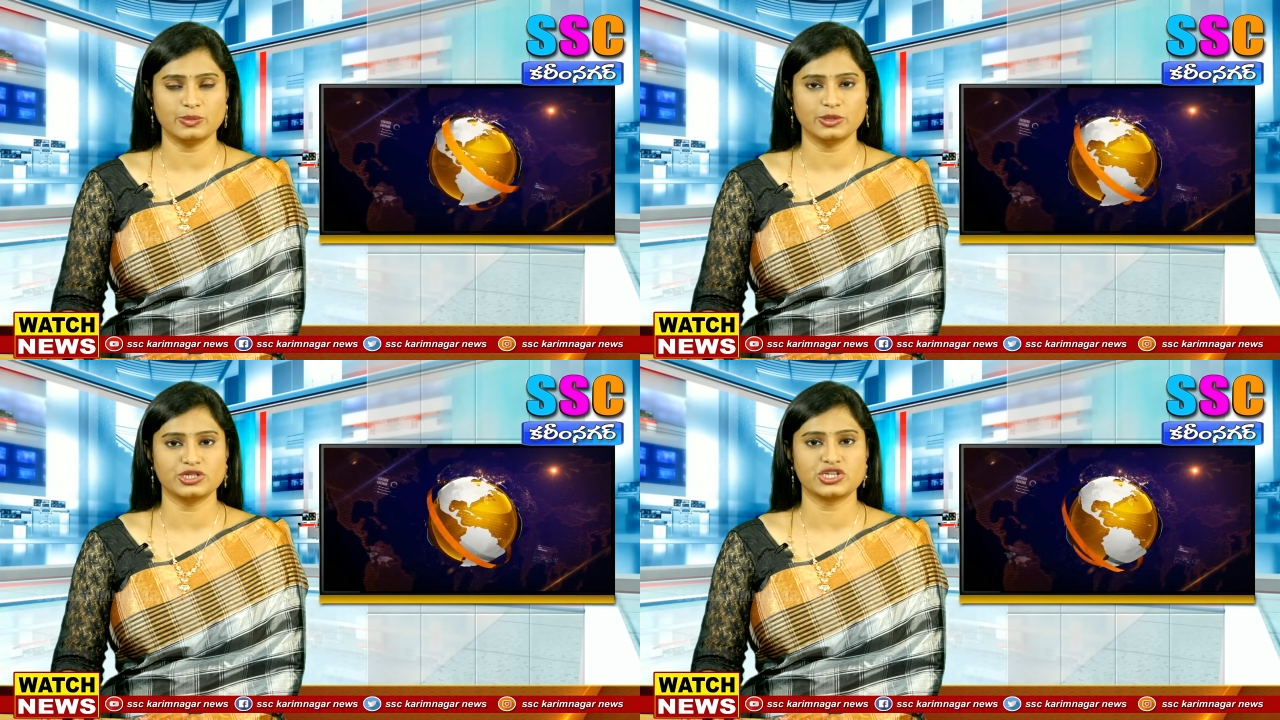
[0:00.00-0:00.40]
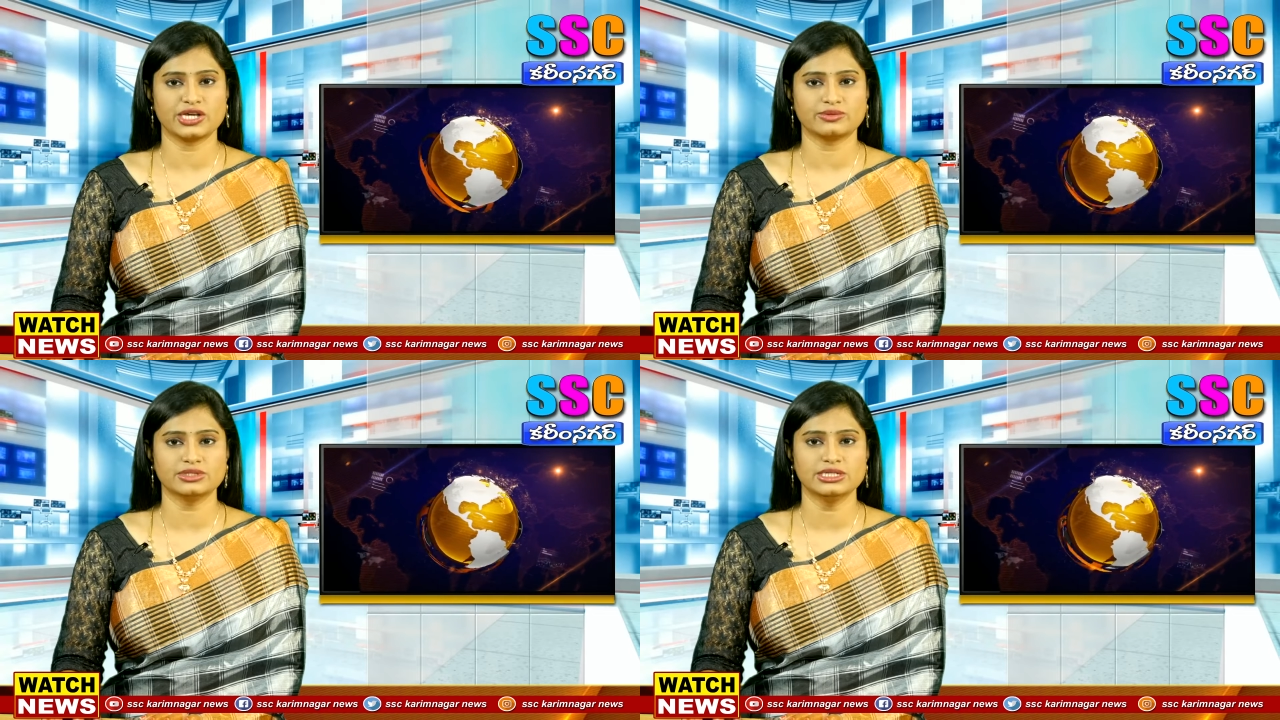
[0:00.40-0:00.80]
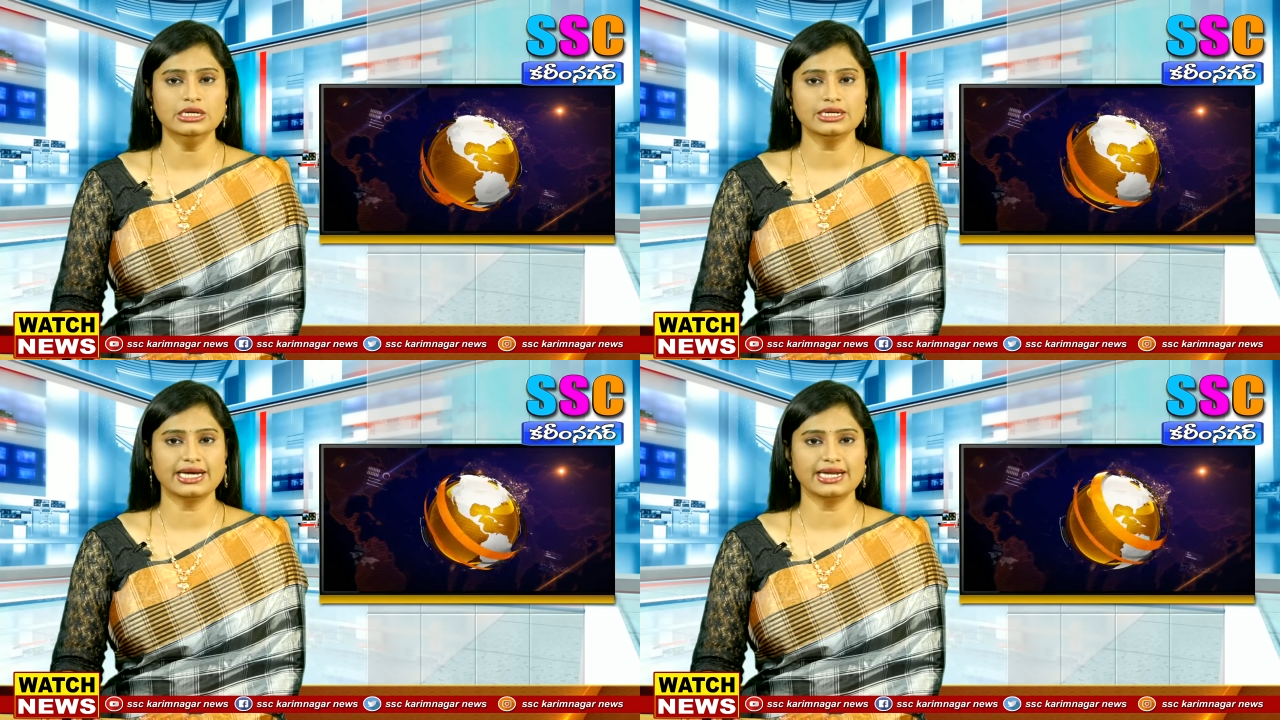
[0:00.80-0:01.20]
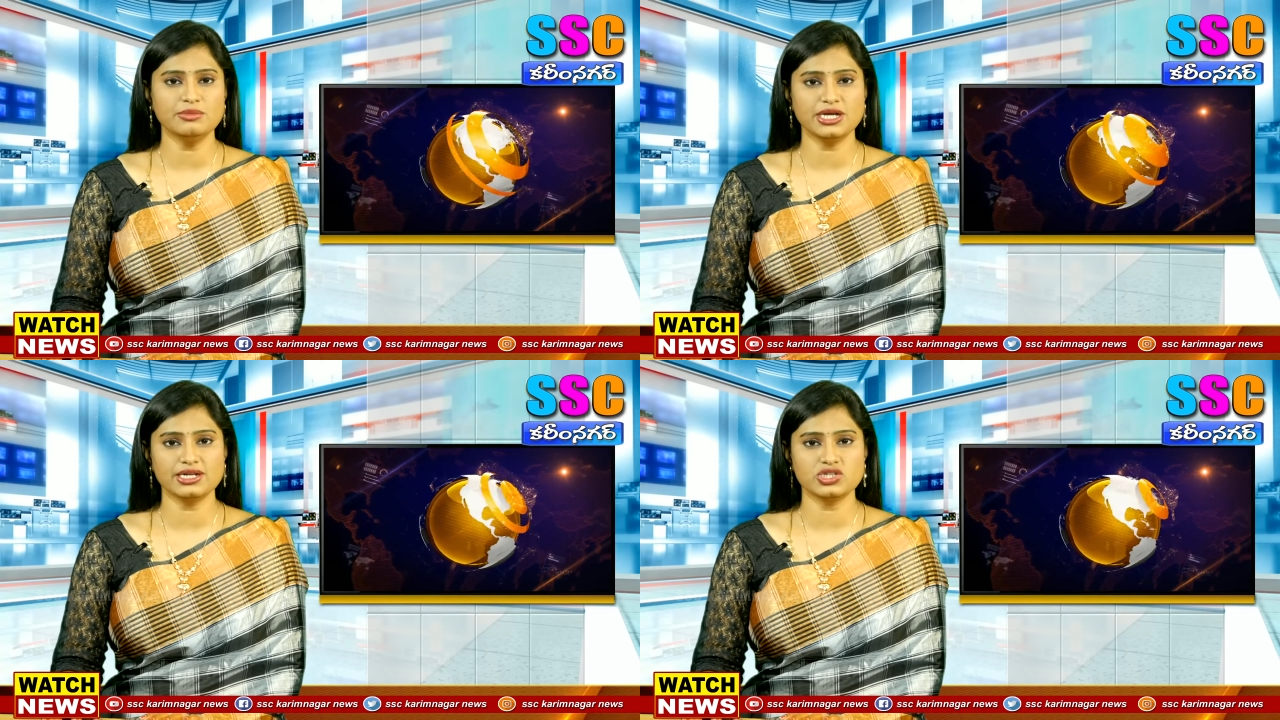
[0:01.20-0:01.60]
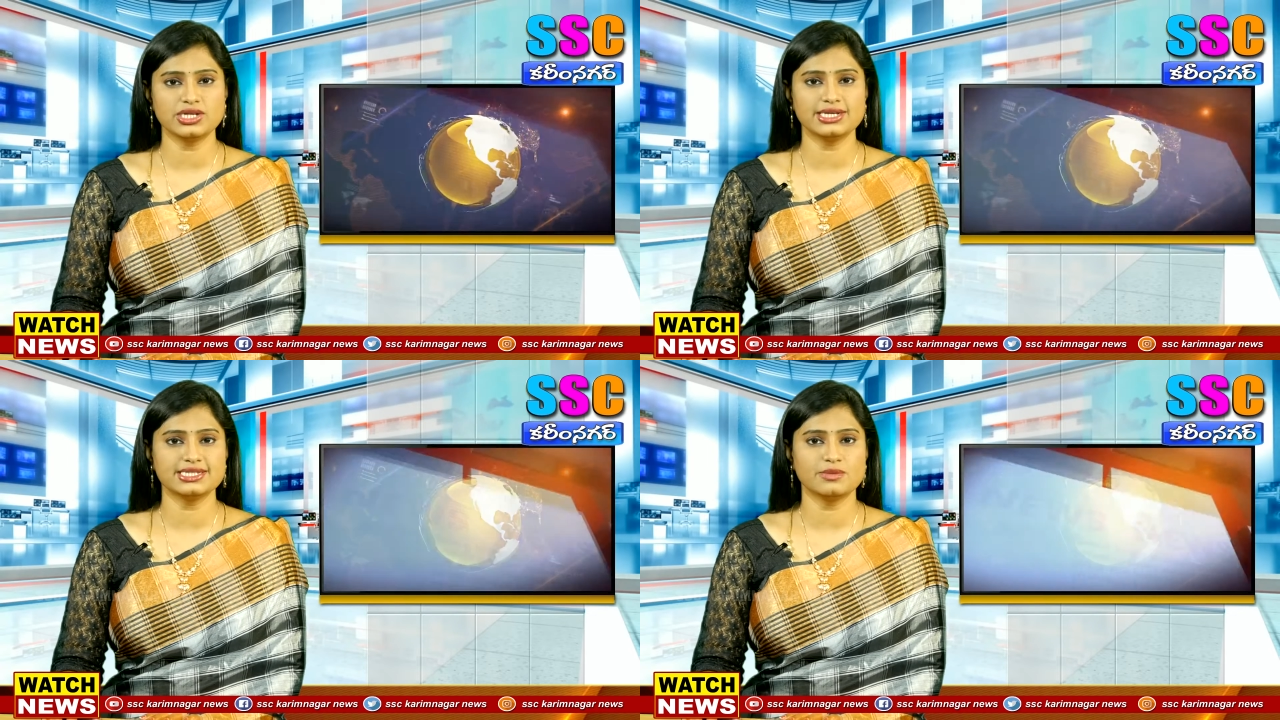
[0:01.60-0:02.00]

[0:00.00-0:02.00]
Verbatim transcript: పిలుపునిచ్చారు కరీంనగర్ జిల్లా